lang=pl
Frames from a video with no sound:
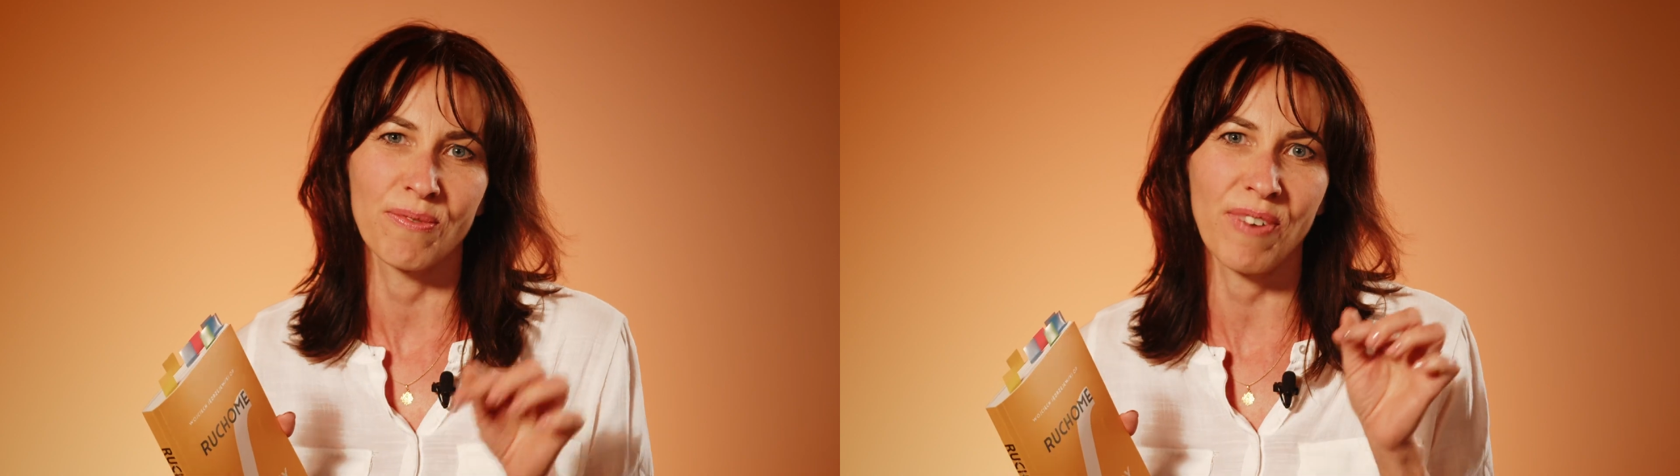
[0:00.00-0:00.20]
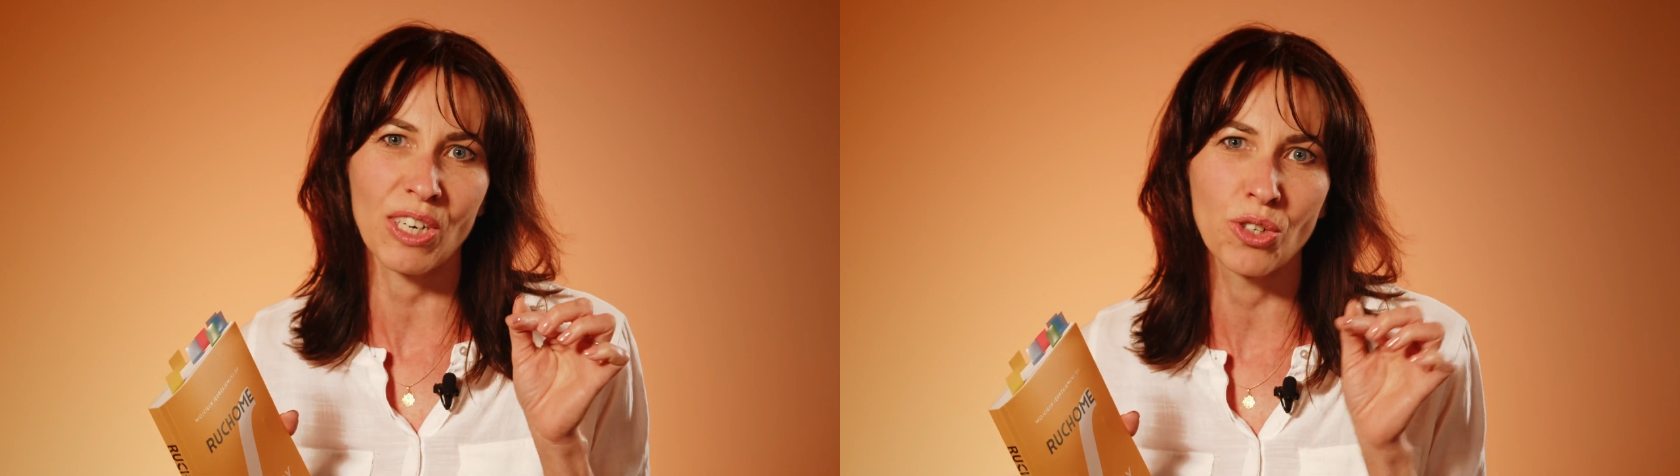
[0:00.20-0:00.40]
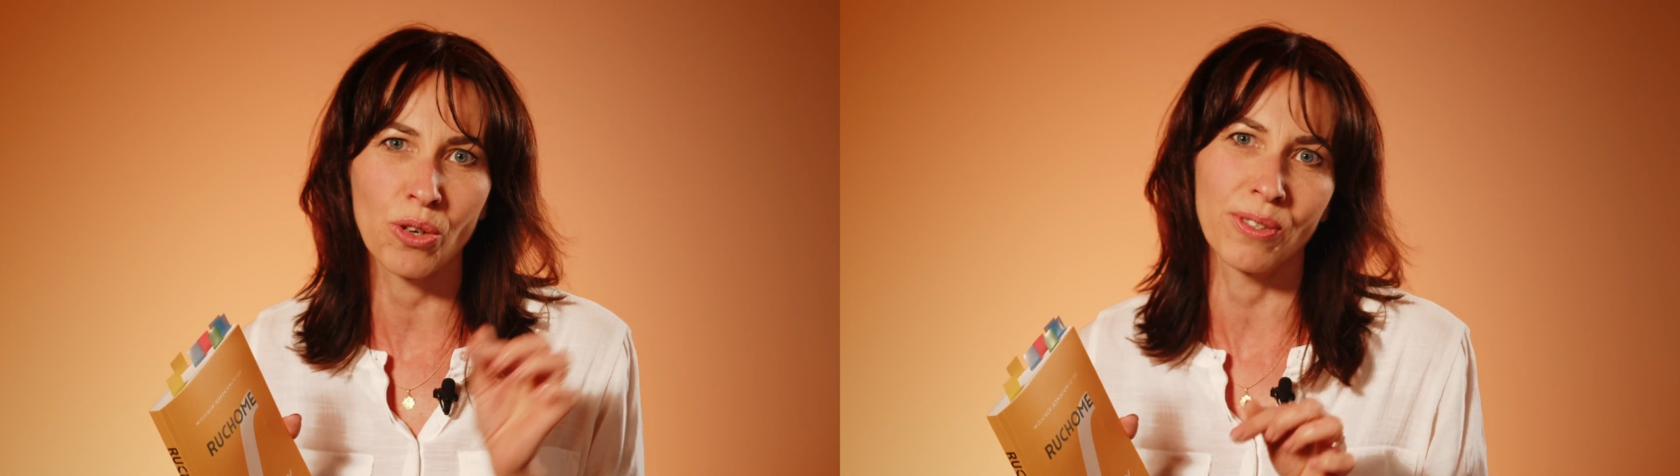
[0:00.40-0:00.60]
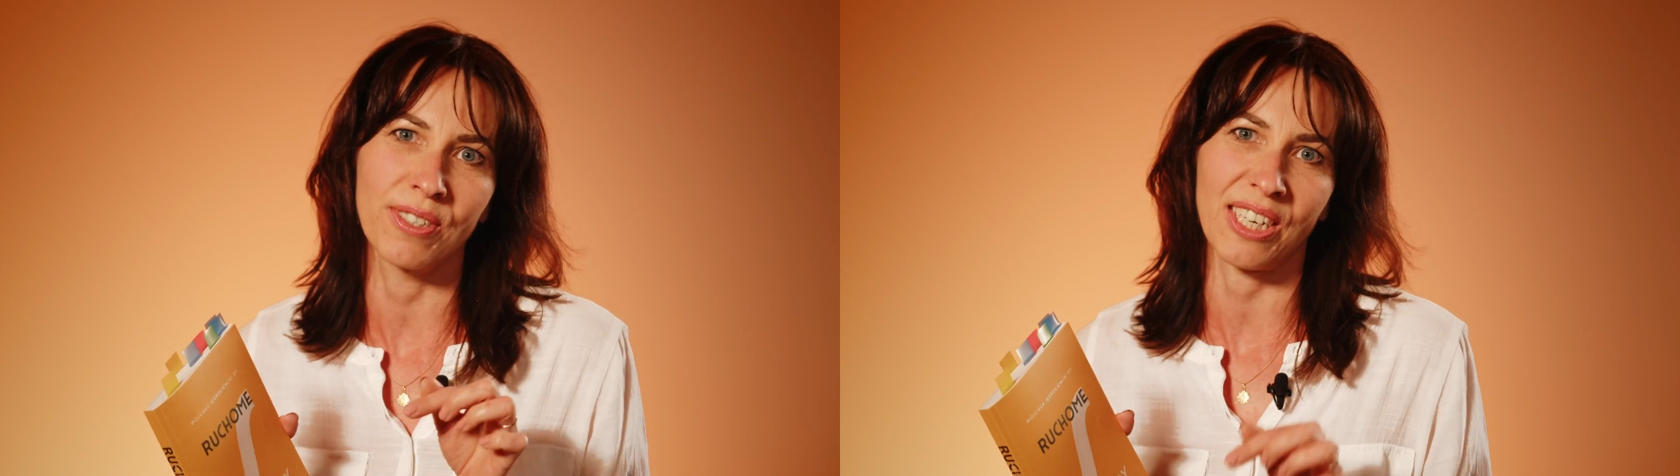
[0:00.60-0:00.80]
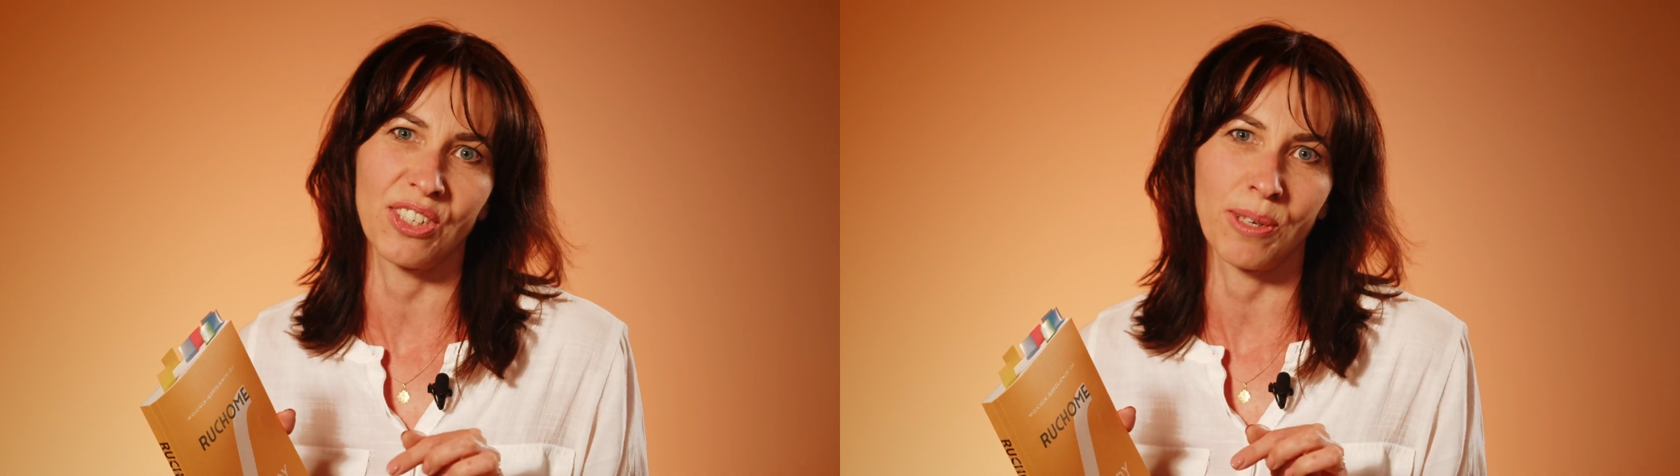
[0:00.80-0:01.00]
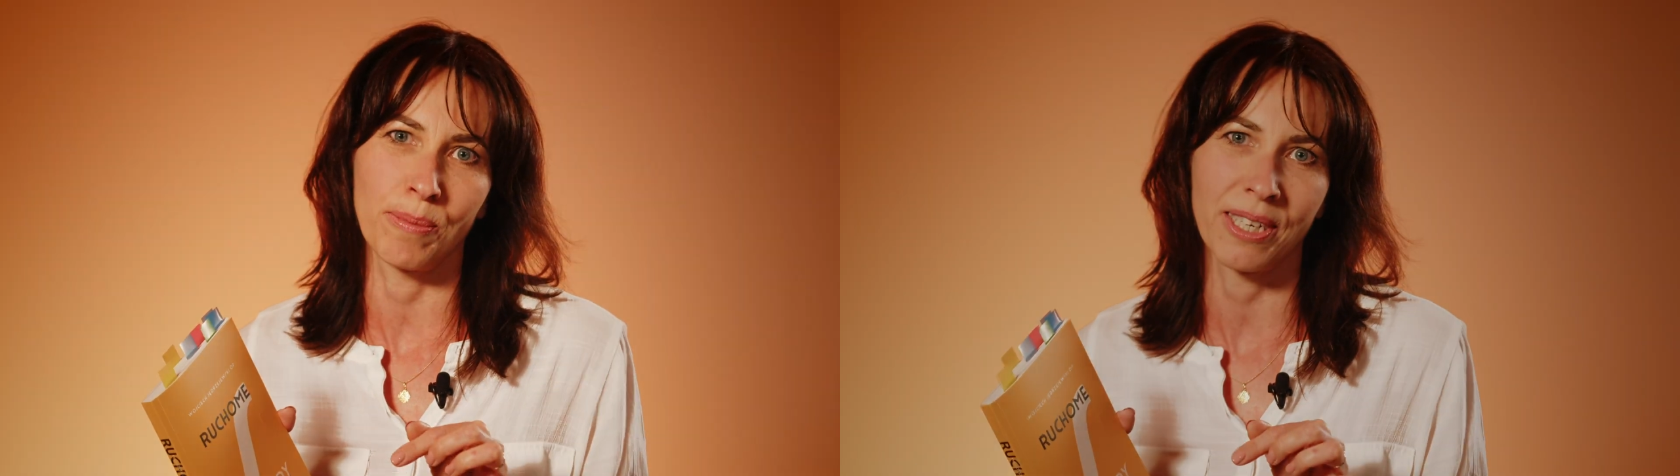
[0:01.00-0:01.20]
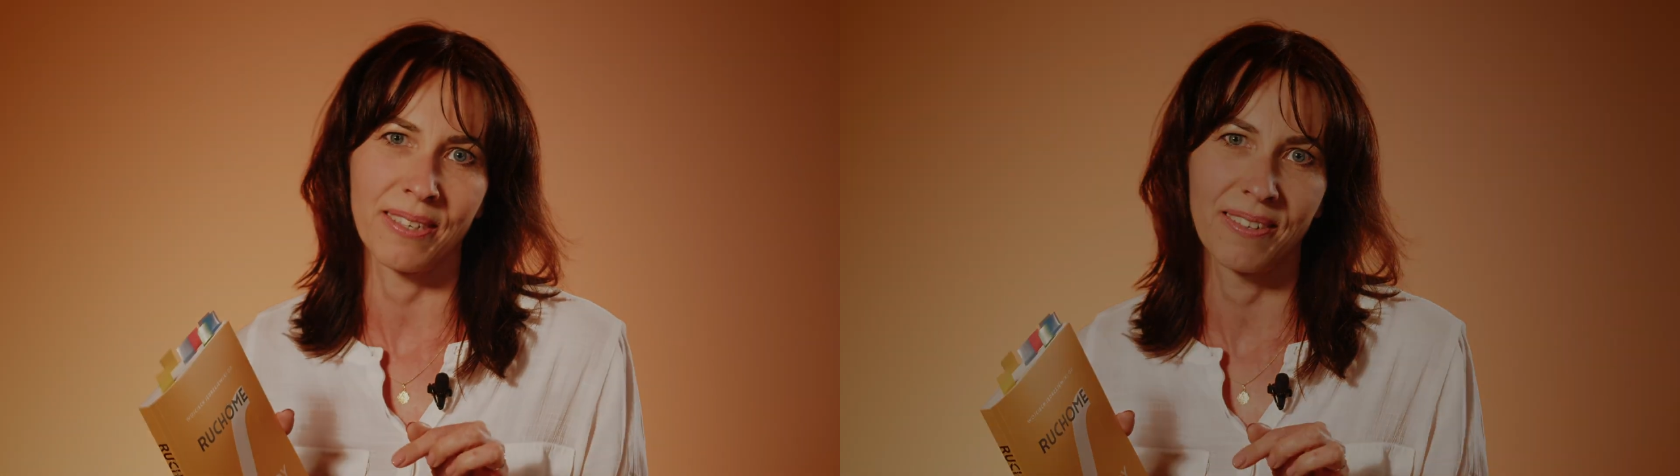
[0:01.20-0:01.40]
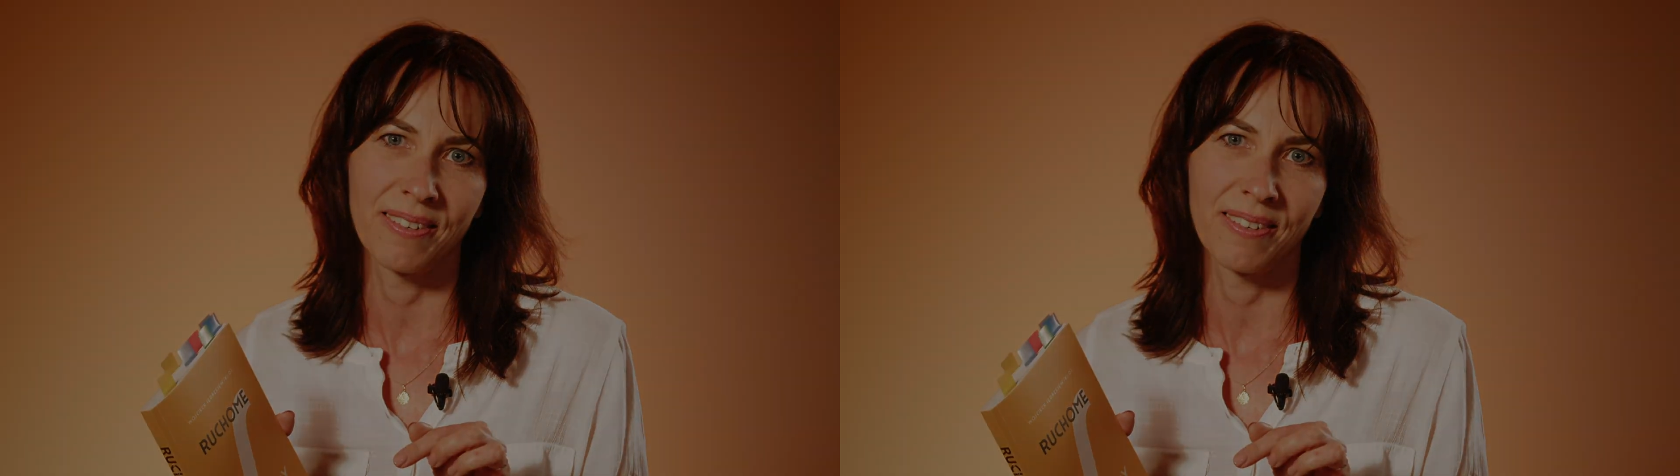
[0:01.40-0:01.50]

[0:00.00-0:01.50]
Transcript: walczący za Ciebie.